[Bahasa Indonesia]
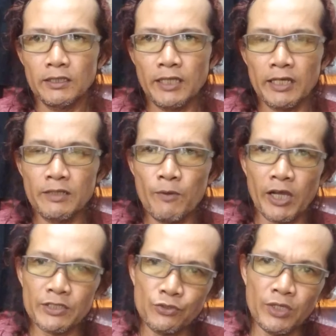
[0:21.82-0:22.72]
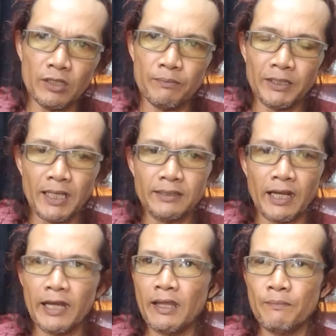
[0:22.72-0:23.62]
yang dimakasui Batang
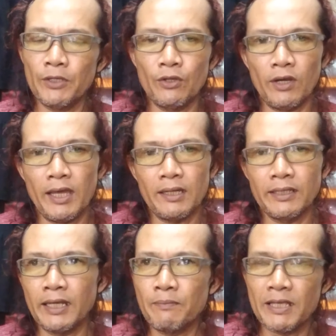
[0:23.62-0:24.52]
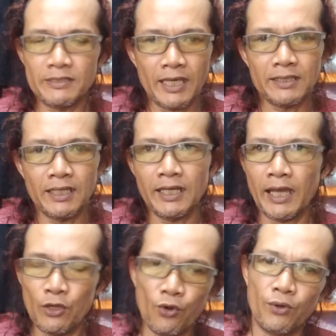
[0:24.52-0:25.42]
Terendam adalah dari bansai jadi
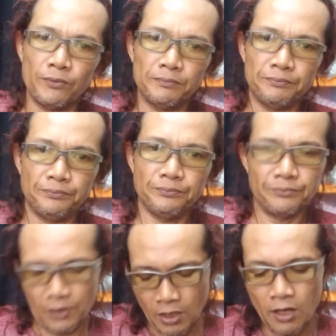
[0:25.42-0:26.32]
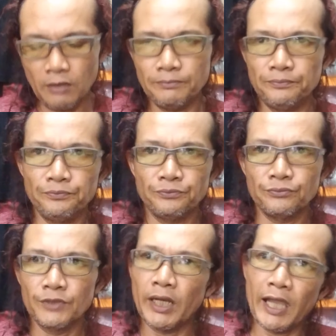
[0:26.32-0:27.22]
kayu. Ya.
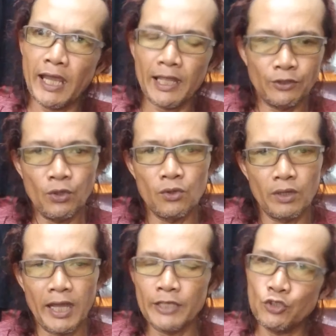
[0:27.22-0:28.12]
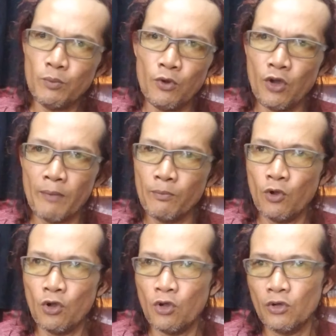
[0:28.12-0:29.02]
ratu, Nah, cubo
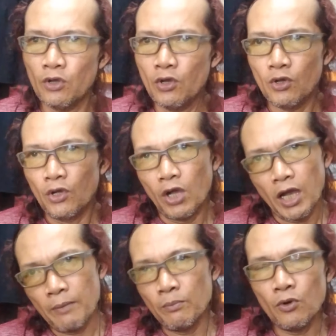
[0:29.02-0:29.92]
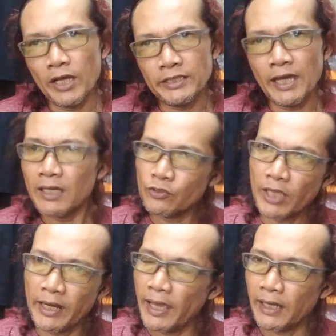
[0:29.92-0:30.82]
ambo ambo aja di
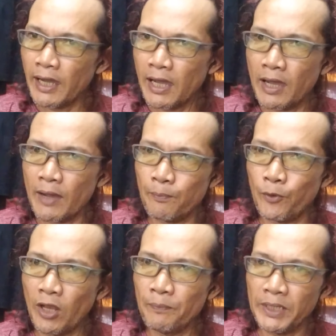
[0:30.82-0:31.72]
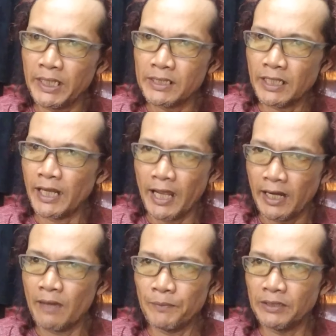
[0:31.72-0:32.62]
sana ke pola pikir
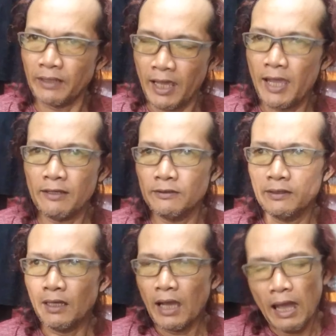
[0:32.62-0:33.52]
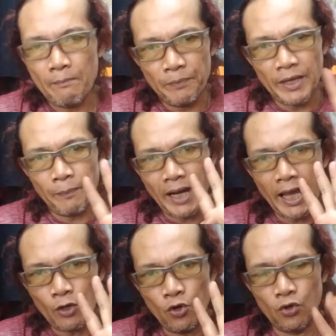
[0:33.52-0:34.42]
sederhana Fitra ampe
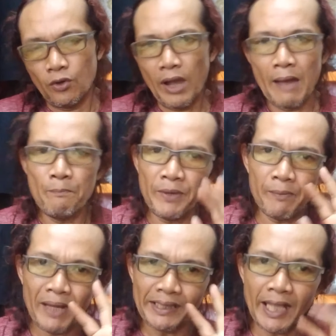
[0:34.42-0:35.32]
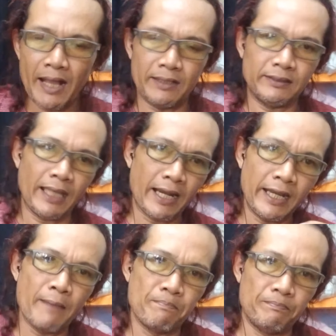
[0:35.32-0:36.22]
pekaru ampe batang
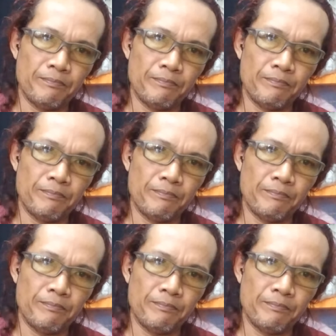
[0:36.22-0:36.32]
tarendam